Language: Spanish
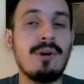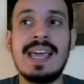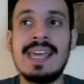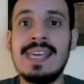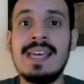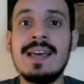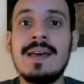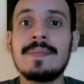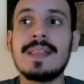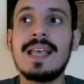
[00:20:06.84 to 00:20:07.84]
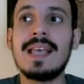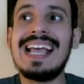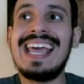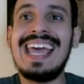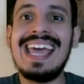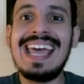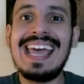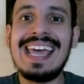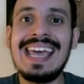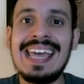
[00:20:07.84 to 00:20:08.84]
por ahí,
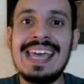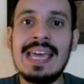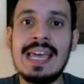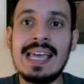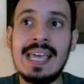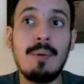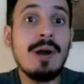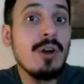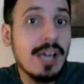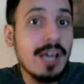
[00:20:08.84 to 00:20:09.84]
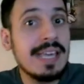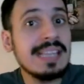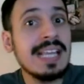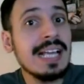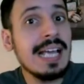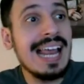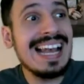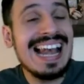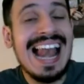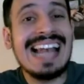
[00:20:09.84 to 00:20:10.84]
que, eh, bueno, que venden
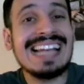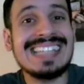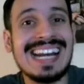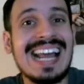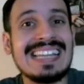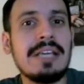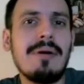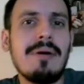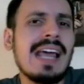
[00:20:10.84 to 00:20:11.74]
la alternativa